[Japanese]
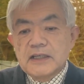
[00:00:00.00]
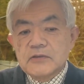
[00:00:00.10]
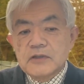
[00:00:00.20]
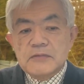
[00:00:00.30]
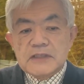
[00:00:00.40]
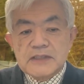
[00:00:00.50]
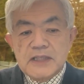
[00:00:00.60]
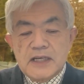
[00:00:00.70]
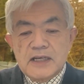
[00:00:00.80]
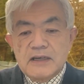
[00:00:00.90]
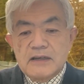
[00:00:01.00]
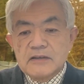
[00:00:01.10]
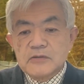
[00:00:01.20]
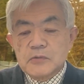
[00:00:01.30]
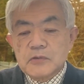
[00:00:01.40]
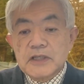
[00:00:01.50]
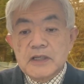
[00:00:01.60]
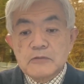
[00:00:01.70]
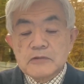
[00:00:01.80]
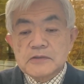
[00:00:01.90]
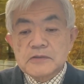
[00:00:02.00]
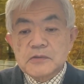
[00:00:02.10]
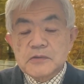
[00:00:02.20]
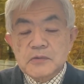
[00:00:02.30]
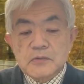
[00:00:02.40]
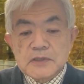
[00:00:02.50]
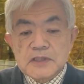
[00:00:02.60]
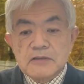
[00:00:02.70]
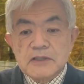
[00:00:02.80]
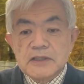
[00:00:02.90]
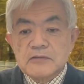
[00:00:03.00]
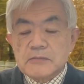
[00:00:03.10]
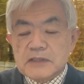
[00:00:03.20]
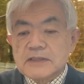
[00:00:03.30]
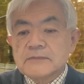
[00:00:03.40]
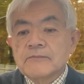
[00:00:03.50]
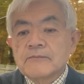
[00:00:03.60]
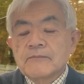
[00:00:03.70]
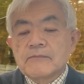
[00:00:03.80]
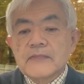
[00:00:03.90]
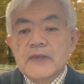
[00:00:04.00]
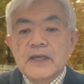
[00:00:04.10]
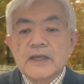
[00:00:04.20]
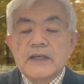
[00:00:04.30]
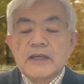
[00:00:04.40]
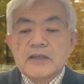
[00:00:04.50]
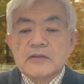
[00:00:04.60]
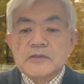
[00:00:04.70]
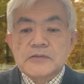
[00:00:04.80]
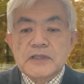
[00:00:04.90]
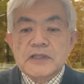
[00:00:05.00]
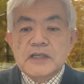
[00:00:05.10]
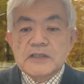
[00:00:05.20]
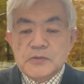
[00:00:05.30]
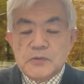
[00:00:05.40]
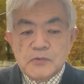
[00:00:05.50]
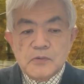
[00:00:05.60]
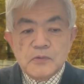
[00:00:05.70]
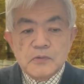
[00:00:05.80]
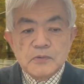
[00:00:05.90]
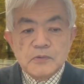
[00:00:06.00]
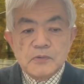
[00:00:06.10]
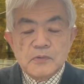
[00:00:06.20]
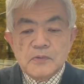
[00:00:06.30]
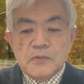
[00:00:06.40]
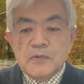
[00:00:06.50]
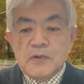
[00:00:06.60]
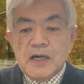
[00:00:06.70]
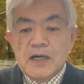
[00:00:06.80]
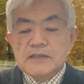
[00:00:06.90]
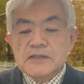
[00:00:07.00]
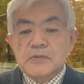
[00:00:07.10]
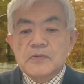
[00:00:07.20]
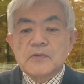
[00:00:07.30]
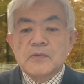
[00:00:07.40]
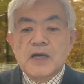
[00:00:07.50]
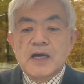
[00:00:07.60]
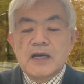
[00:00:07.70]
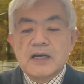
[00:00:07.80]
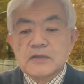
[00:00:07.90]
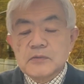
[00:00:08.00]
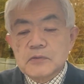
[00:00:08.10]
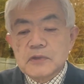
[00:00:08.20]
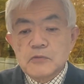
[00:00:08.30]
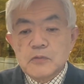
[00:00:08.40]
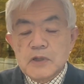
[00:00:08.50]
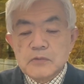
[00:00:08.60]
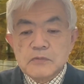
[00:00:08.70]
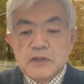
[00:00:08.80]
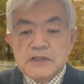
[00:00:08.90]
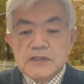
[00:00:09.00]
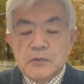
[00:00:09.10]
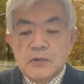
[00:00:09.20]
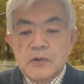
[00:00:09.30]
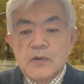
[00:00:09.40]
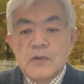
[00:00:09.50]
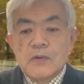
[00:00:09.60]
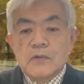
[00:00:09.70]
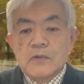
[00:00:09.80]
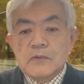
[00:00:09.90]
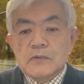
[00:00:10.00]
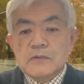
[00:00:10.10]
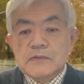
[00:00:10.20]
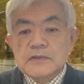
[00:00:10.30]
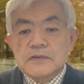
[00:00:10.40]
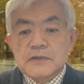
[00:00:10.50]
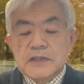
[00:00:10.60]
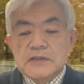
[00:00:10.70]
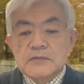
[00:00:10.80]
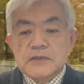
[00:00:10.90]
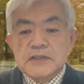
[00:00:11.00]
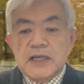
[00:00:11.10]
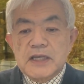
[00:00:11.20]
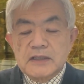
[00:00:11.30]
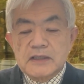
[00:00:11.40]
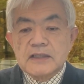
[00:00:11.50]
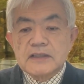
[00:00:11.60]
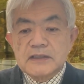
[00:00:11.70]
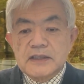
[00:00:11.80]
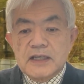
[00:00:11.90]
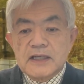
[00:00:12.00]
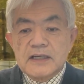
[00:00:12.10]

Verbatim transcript: と言いますが、これがもうずっとその後使われております。で、途中1箇所、この交換所が、これはもう昔の普通の鉄道時代からあった